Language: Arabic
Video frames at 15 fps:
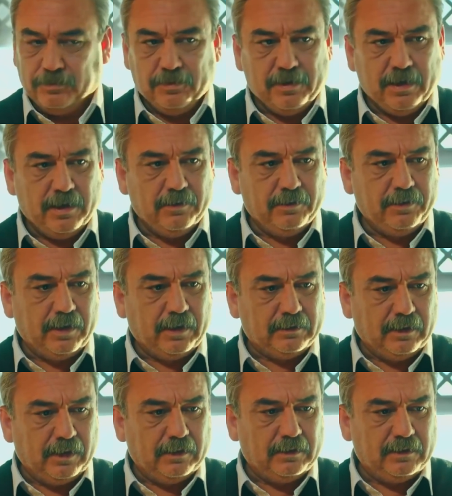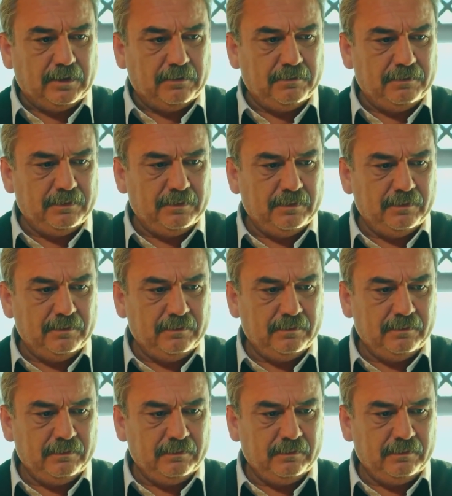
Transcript: راح اخرب عليهم عيشتهم